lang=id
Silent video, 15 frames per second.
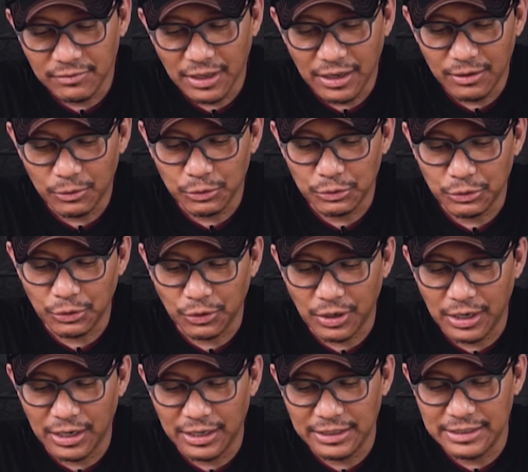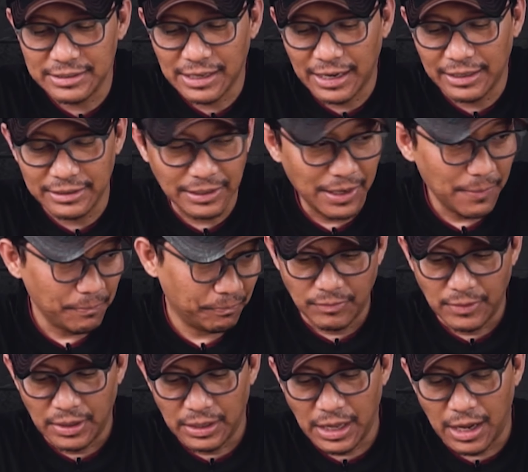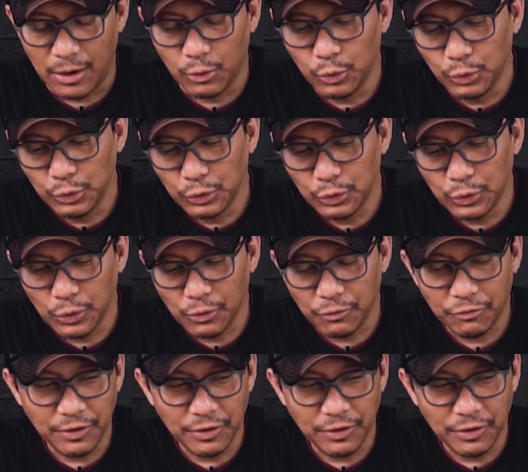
ya untuk uh, desainnya Nah, untuk